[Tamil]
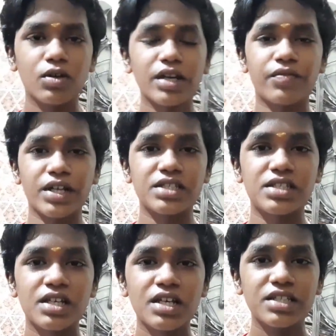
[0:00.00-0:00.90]
ஓகே ஃப்ரெண்ட்ஸ்
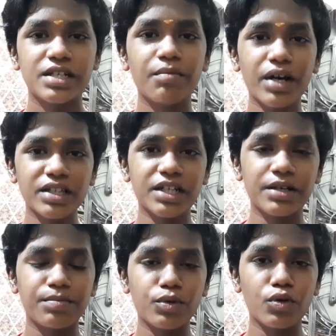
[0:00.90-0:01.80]
செம்பருத்தி
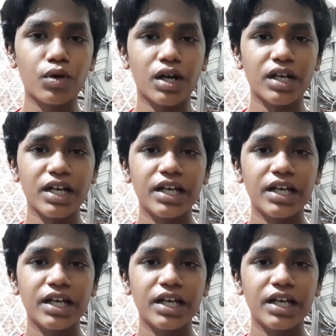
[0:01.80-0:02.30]
பூவோட